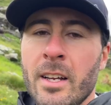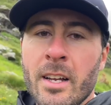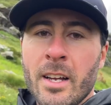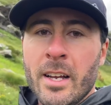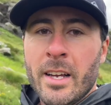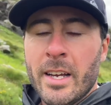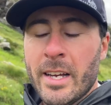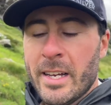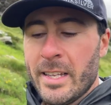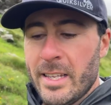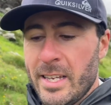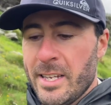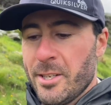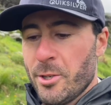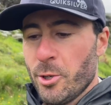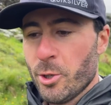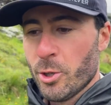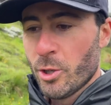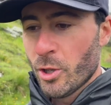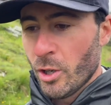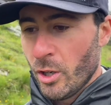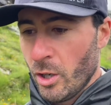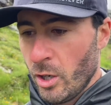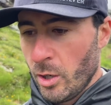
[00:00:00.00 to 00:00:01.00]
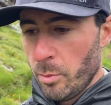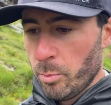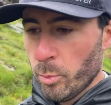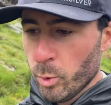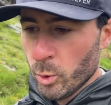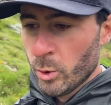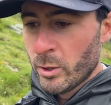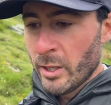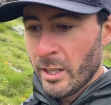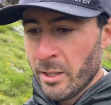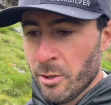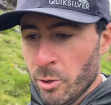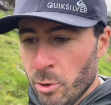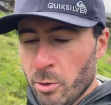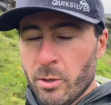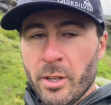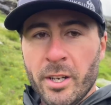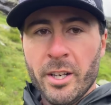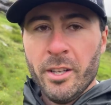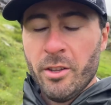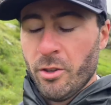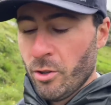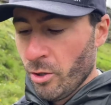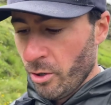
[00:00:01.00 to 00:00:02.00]
e adesso sto puntando
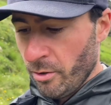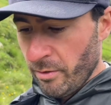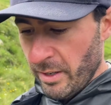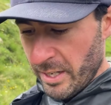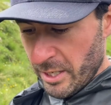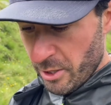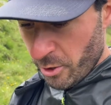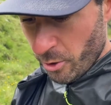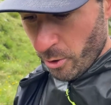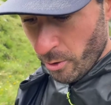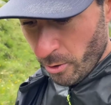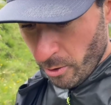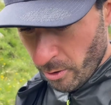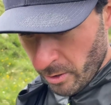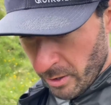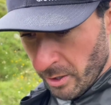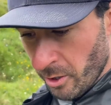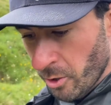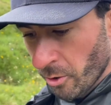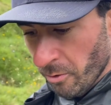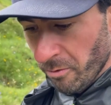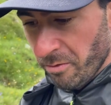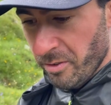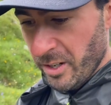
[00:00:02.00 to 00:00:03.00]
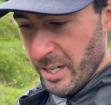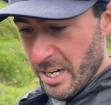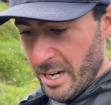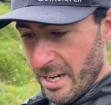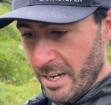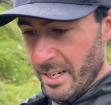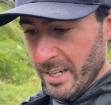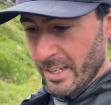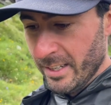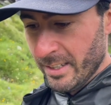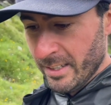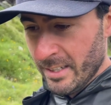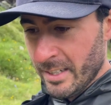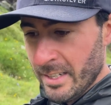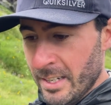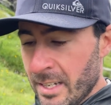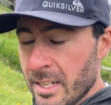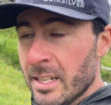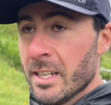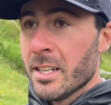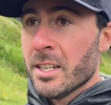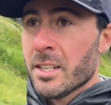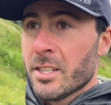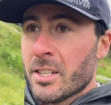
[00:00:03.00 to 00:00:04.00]
dritto verso il confinale.
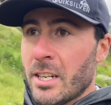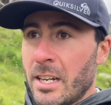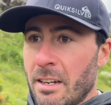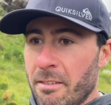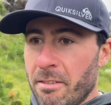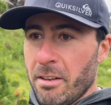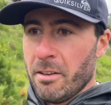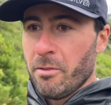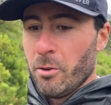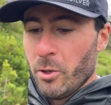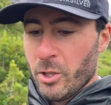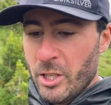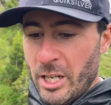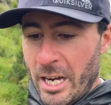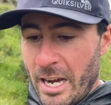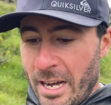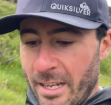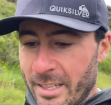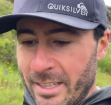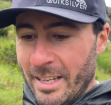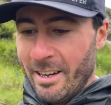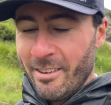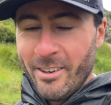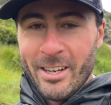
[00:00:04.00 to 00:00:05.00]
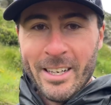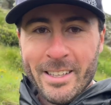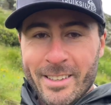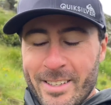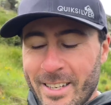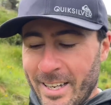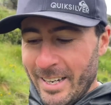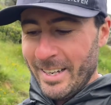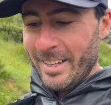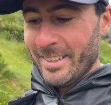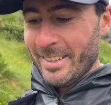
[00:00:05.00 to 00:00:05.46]
Ce l'avevo già davanti alla